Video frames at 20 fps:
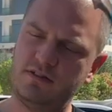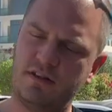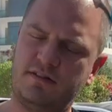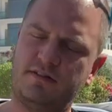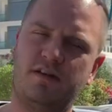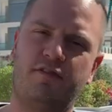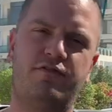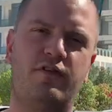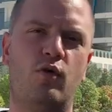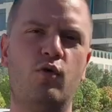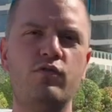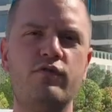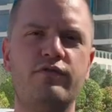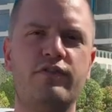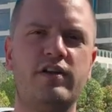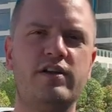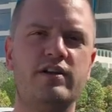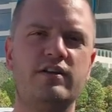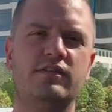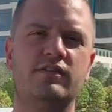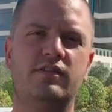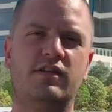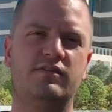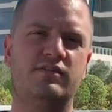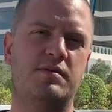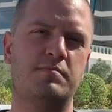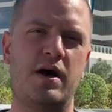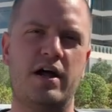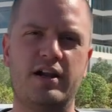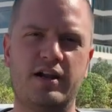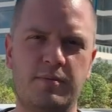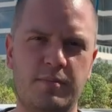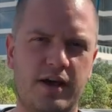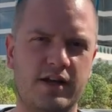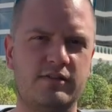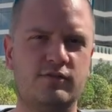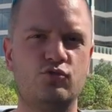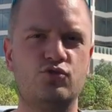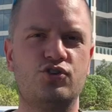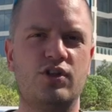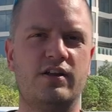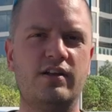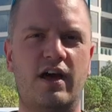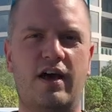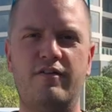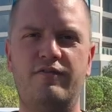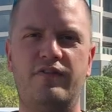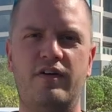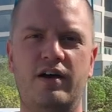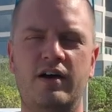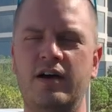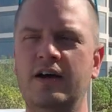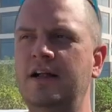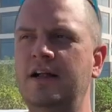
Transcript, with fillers: dass der verunfallt ist, dass der im Allgemeinzustand einfach